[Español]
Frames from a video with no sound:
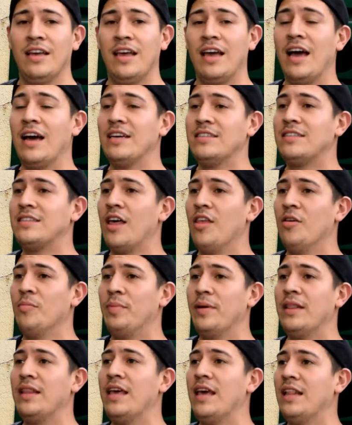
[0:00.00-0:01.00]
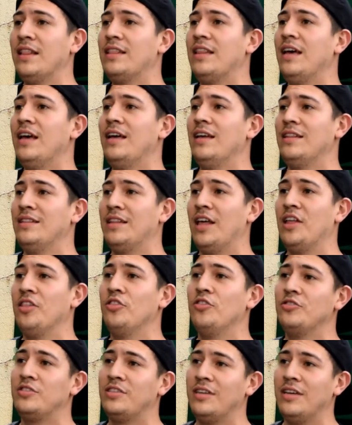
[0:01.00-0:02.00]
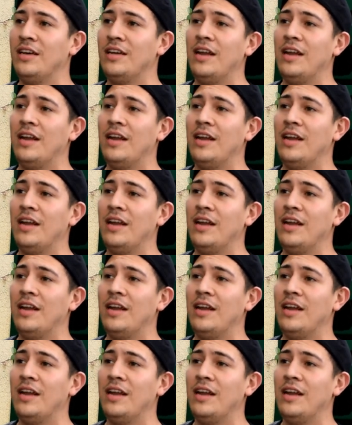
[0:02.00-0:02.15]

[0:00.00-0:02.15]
han estado pendiente dándose